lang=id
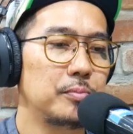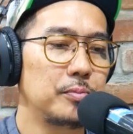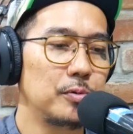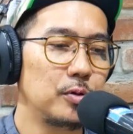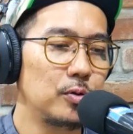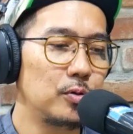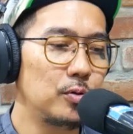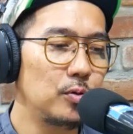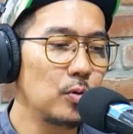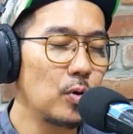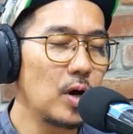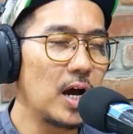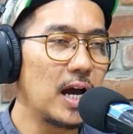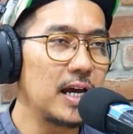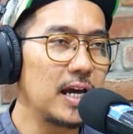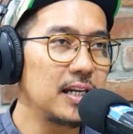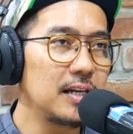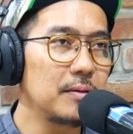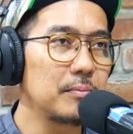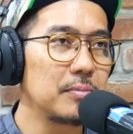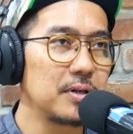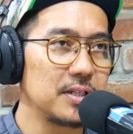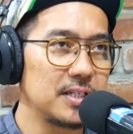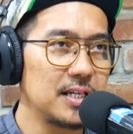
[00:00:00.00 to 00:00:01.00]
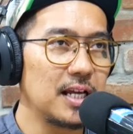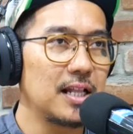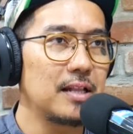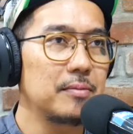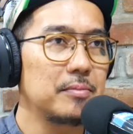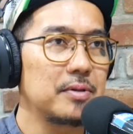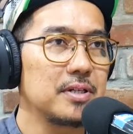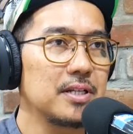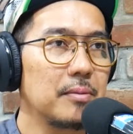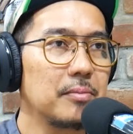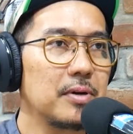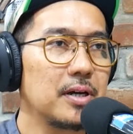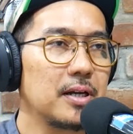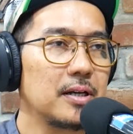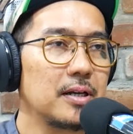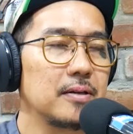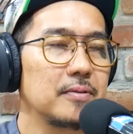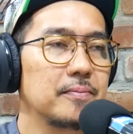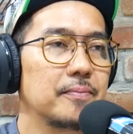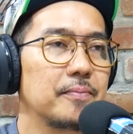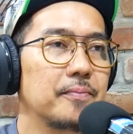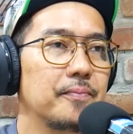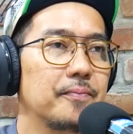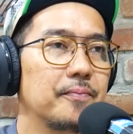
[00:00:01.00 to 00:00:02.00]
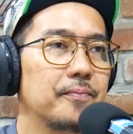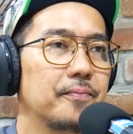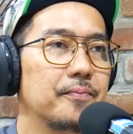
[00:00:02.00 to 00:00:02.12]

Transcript: tetap dua ini berjalan bersamaan. Ya